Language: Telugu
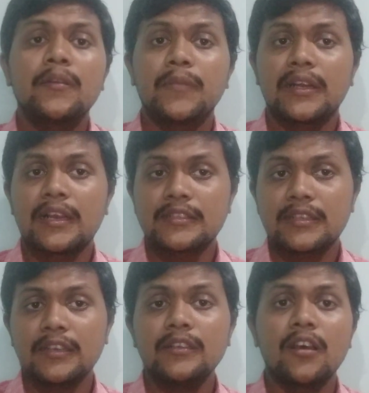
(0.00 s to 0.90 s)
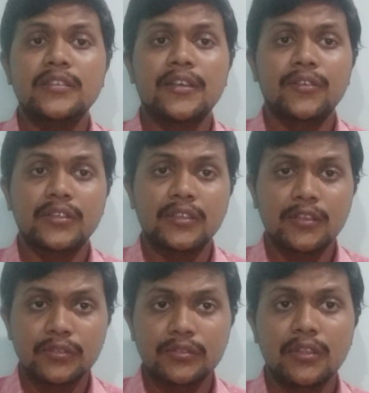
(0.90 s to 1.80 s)
మరి ఖచ్చితంగా టాస్ ఎవరైతే
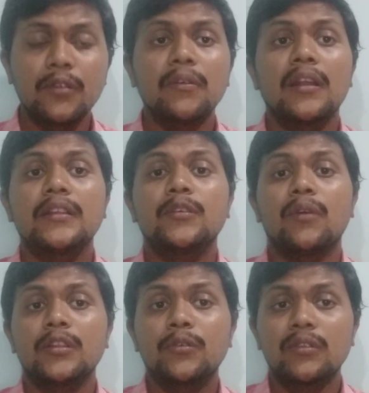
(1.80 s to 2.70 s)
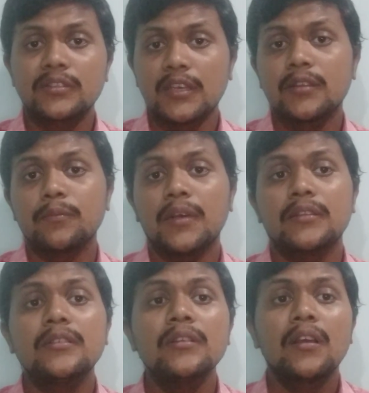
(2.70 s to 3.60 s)
గెలుస్తున్నారో వాళ్ళైతే వంద వంద శాతం
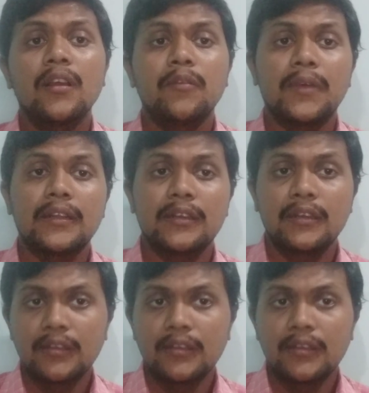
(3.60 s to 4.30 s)
మాత్రం మరి